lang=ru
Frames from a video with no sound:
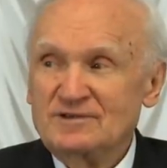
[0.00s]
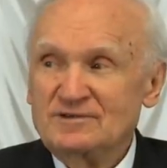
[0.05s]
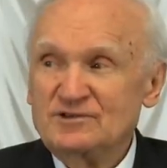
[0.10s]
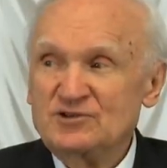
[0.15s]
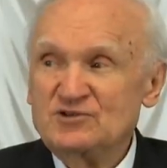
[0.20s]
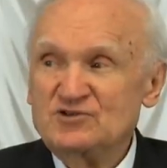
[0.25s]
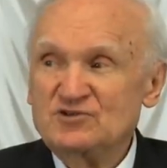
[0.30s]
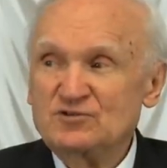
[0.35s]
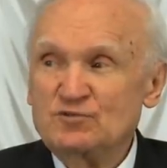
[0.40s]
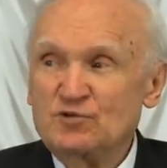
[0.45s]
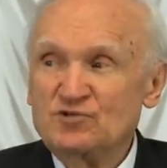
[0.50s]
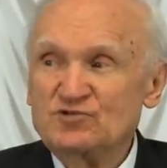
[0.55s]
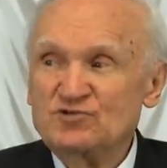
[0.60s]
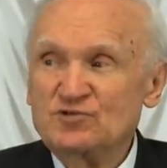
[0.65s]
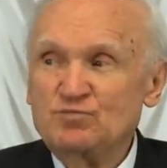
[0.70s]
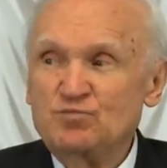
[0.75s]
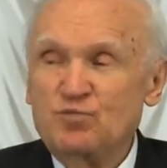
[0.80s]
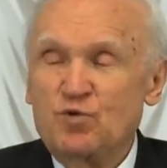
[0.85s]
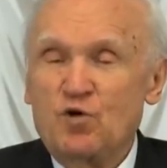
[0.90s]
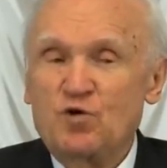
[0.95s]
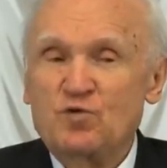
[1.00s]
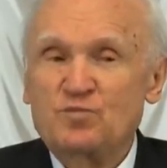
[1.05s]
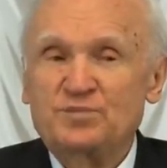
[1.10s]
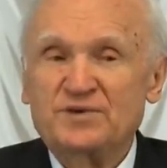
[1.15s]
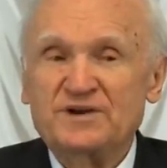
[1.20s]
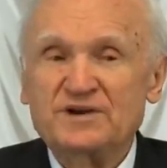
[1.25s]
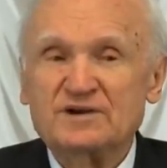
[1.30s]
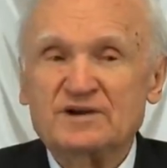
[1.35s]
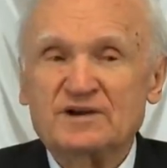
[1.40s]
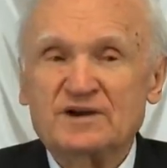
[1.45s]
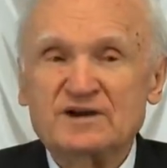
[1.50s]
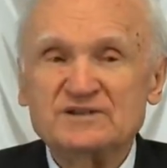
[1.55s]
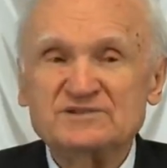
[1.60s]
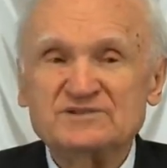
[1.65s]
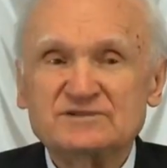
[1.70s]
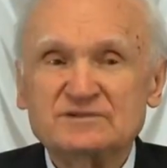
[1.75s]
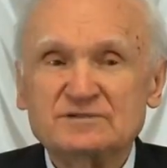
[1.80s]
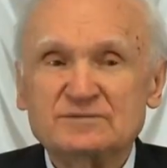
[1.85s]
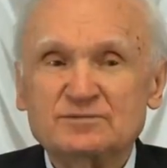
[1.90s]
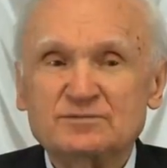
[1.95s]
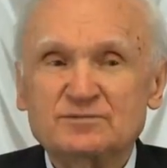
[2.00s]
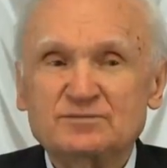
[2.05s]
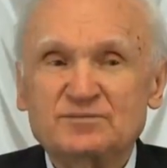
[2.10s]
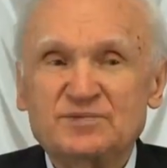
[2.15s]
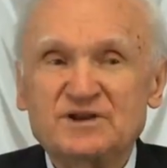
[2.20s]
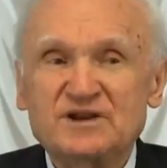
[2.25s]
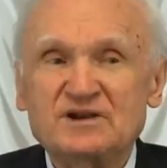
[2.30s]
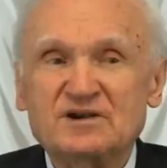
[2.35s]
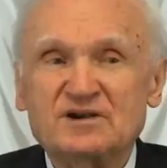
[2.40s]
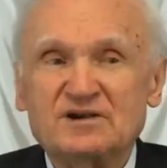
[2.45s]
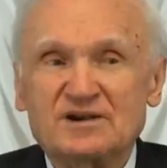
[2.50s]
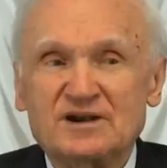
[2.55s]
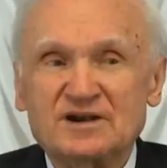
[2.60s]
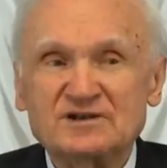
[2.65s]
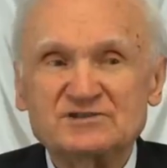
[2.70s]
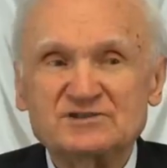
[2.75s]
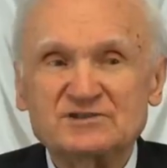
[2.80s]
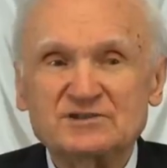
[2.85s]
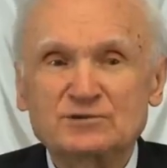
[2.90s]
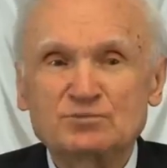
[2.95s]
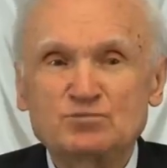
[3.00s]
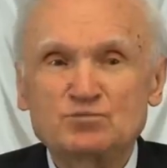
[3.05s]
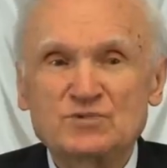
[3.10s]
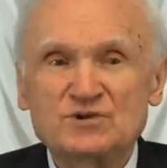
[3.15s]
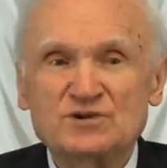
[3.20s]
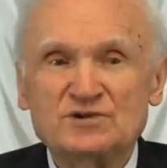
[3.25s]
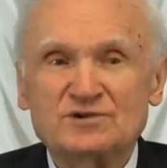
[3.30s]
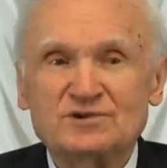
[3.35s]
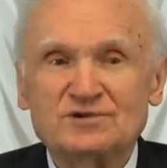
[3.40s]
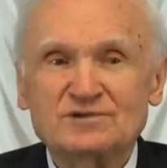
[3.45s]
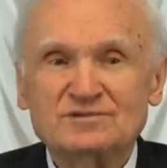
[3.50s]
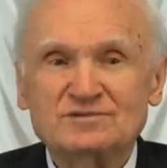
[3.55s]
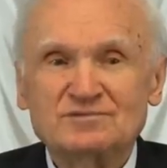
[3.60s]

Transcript: до чего же Бог прекрасен – прекрасен мир